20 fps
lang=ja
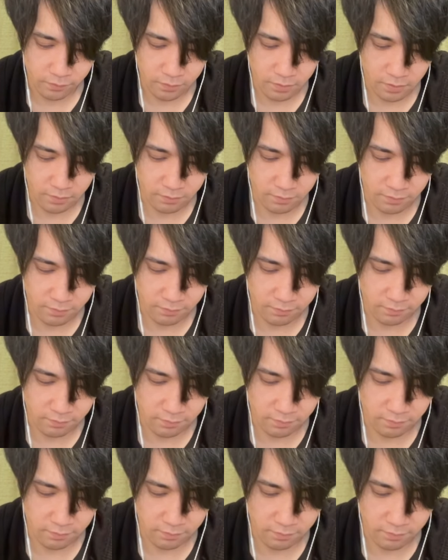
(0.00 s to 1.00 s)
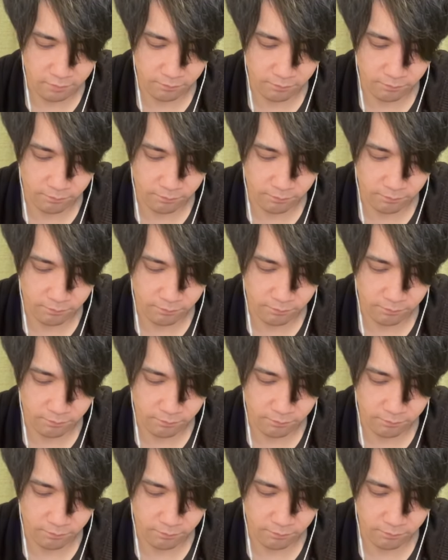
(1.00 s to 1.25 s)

はいはいはいは